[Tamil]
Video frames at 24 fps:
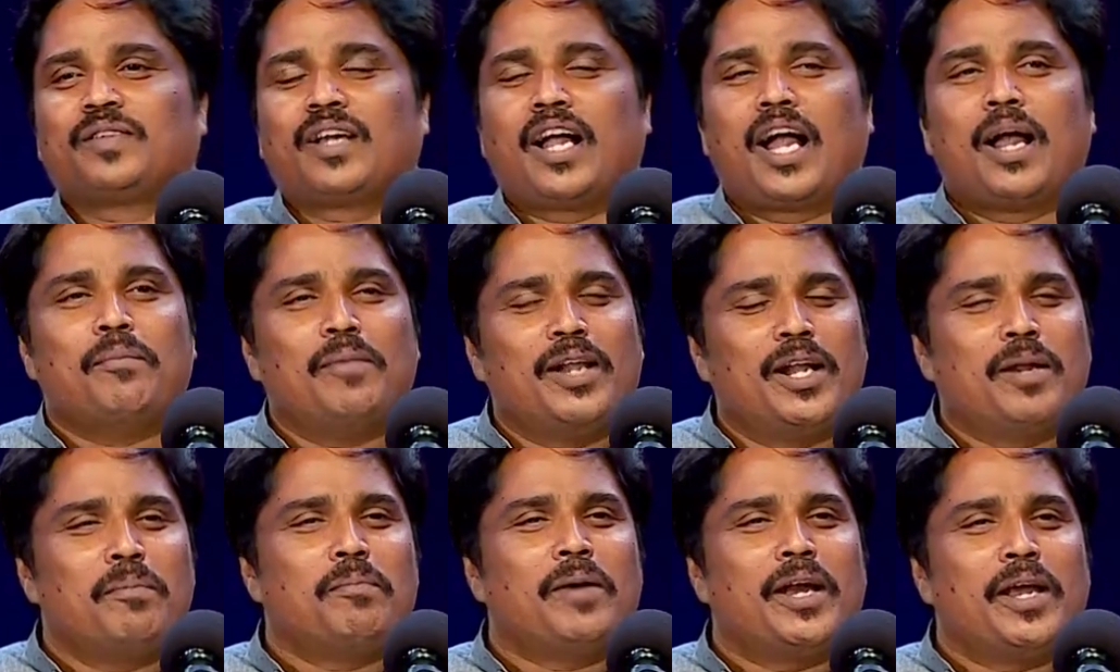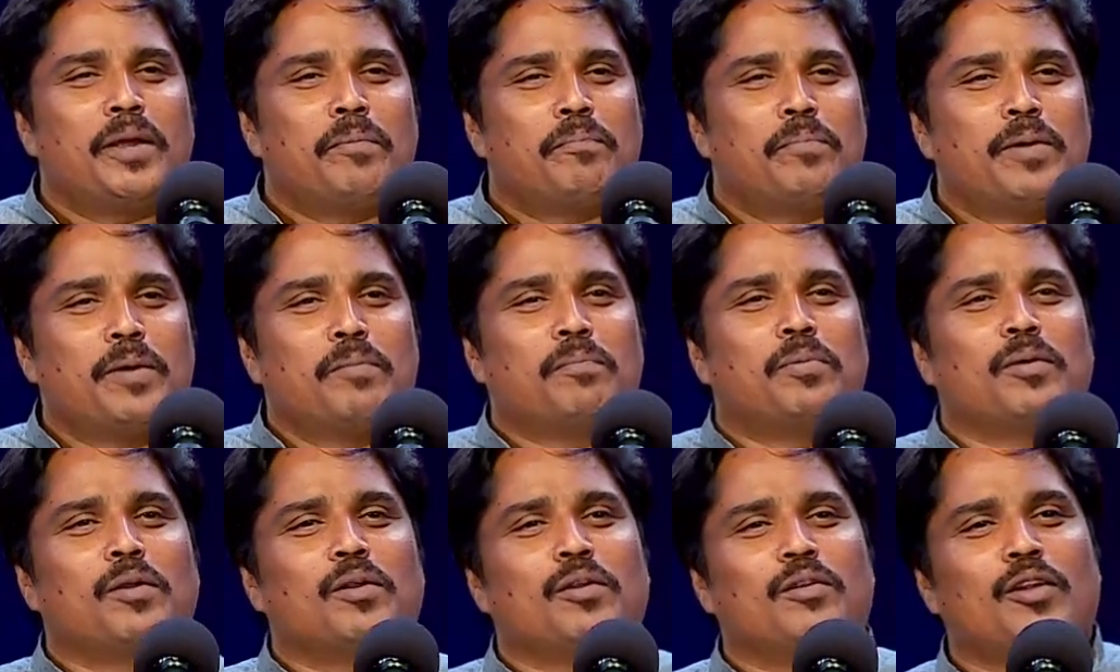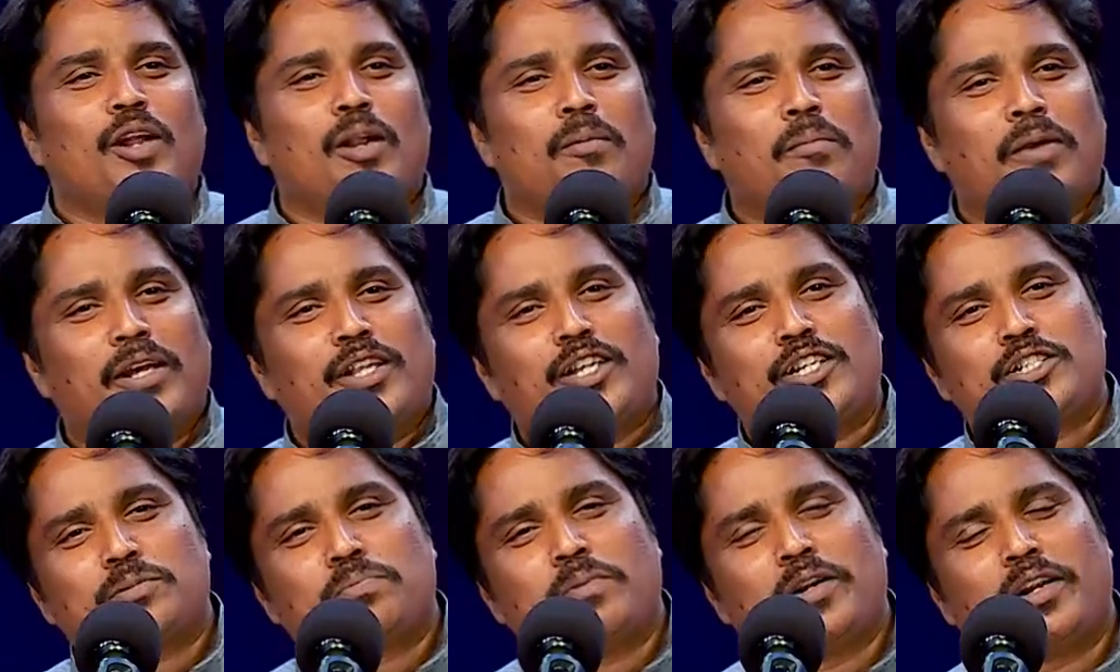ஐ எம் லெட் பை பீப்புள் நாட் பை
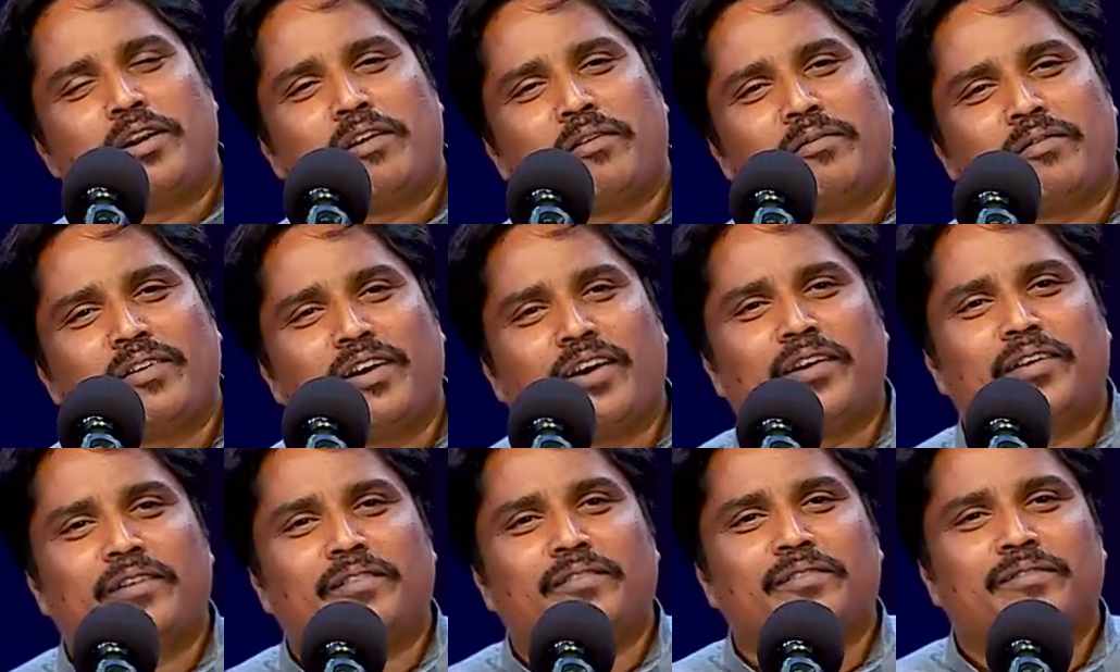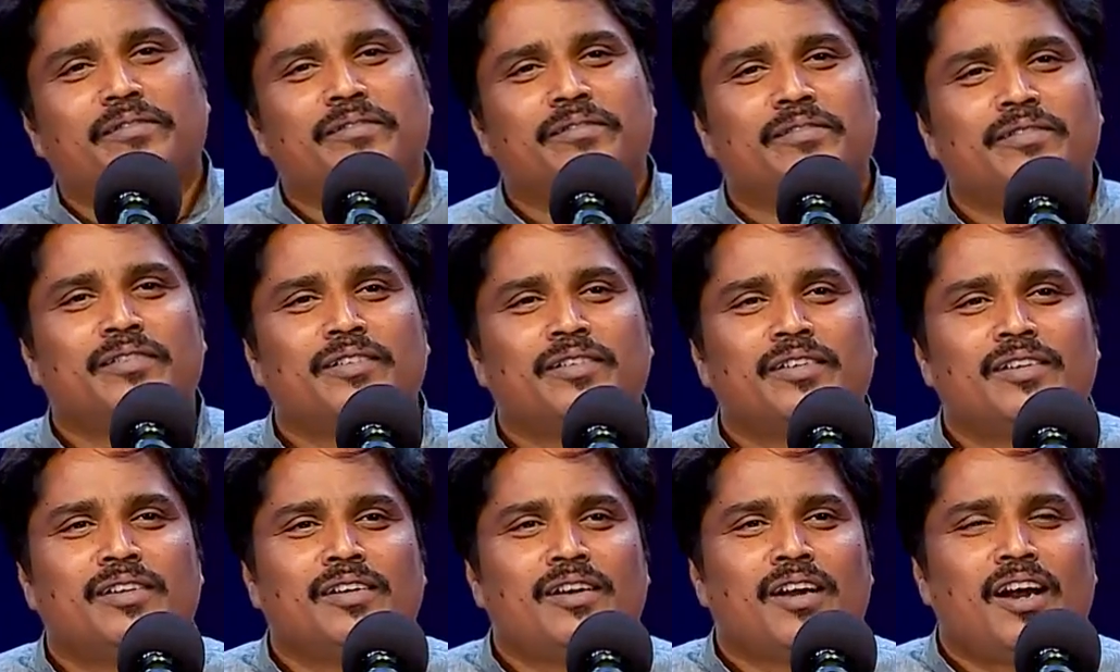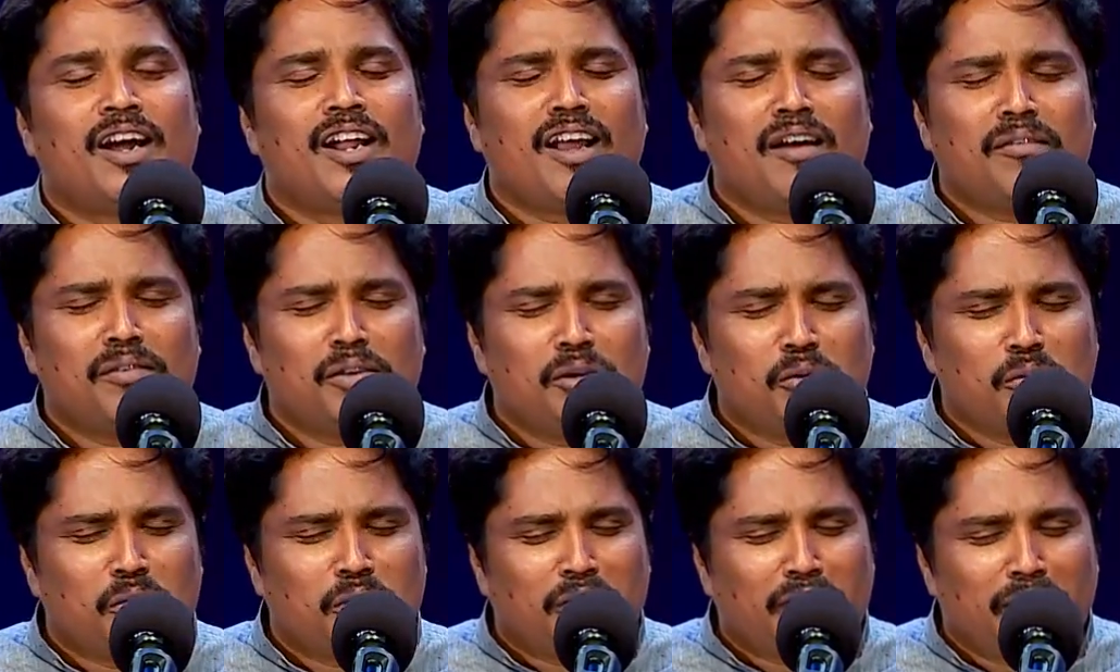த ஸ்பிரிட் ஆஃப் காட் ஆனால்
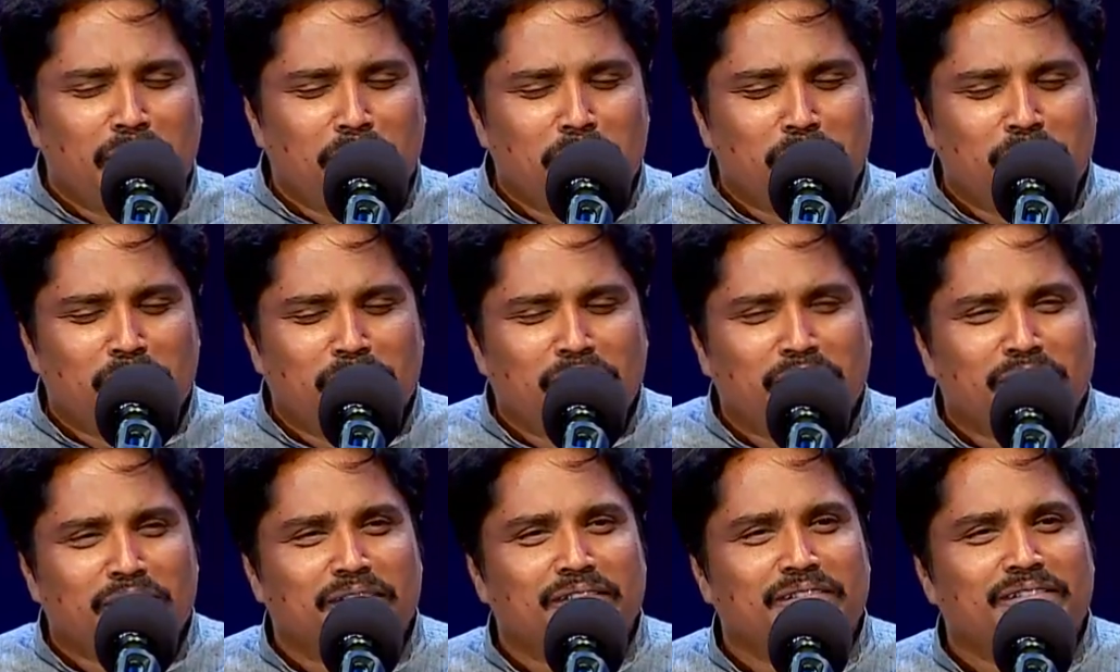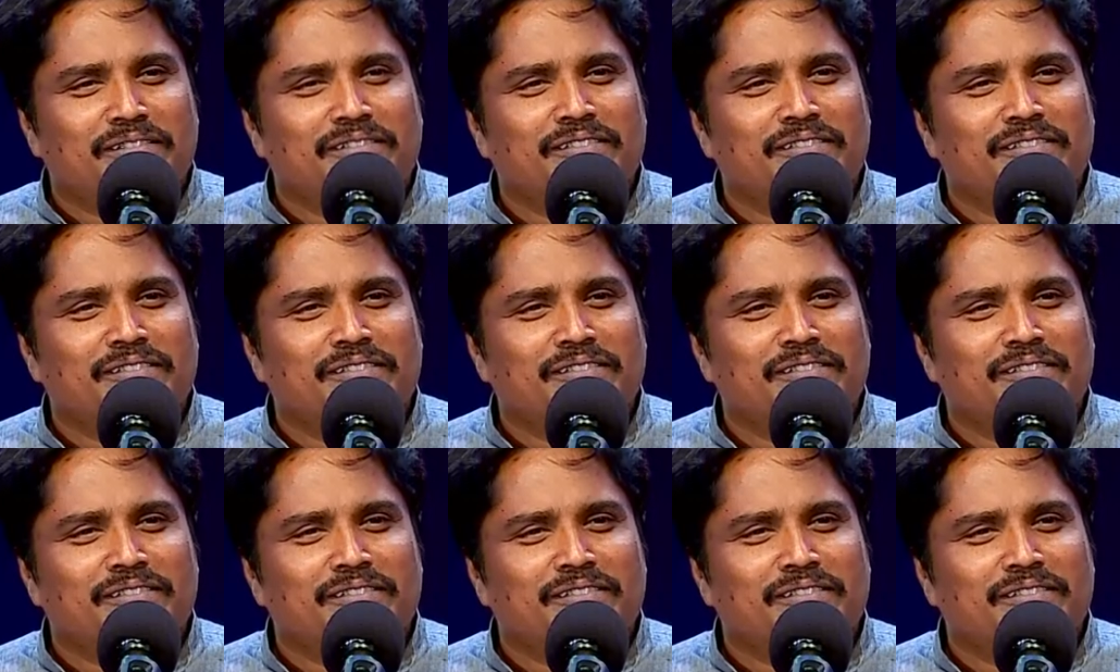அவருக்கு ஒரு டைம் இருக்குது